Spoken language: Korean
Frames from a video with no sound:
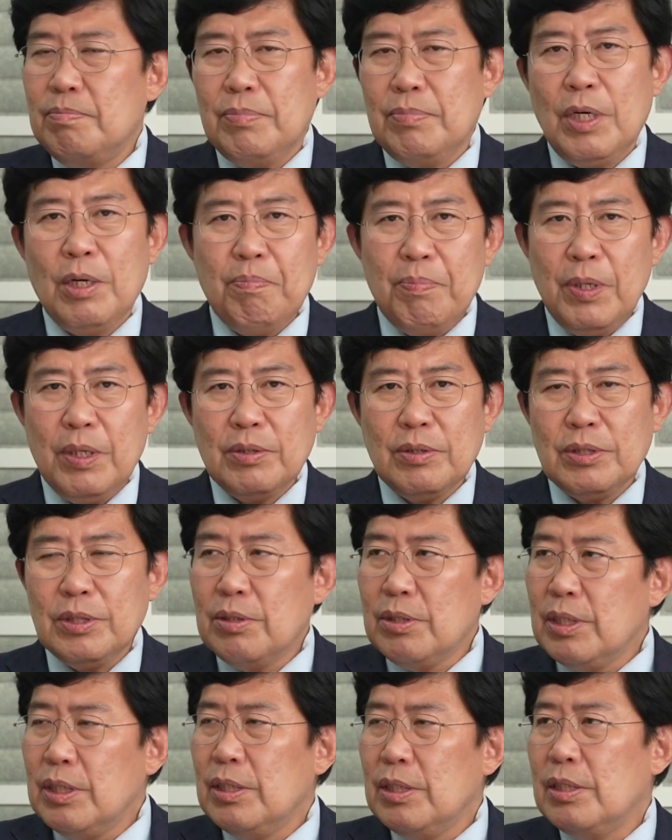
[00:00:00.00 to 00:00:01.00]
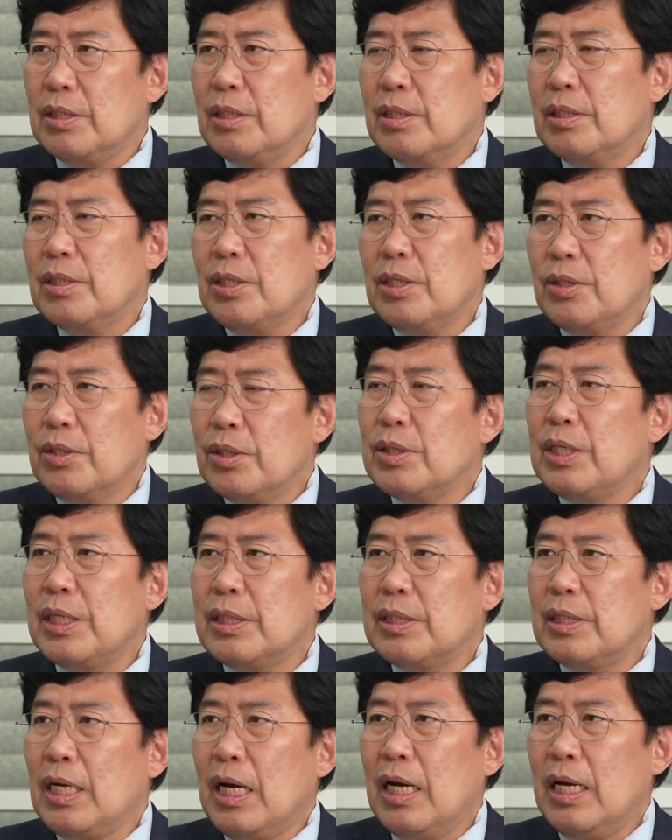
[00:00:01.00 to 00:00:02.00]
형평성이 결여돼
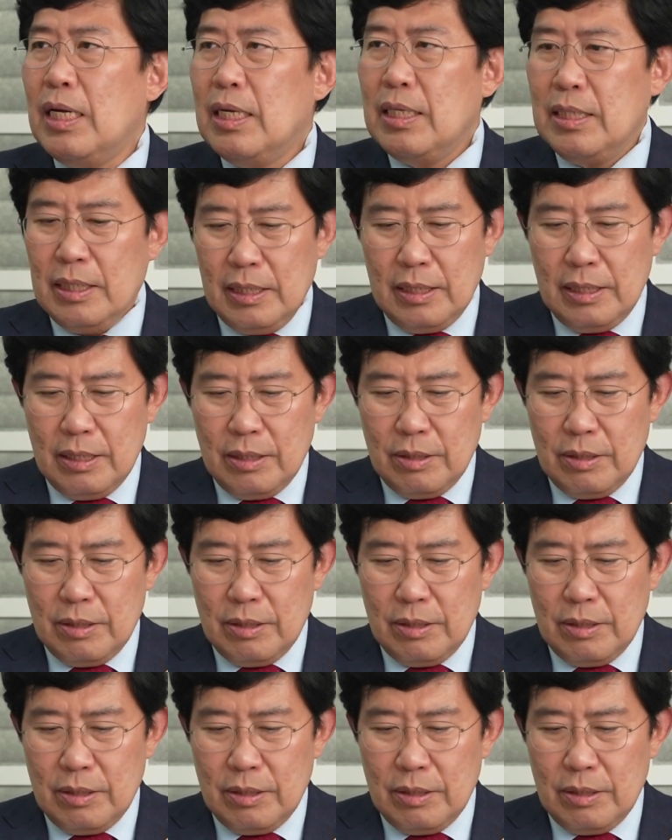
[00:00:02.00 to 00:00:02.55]
있다. 그렇죠.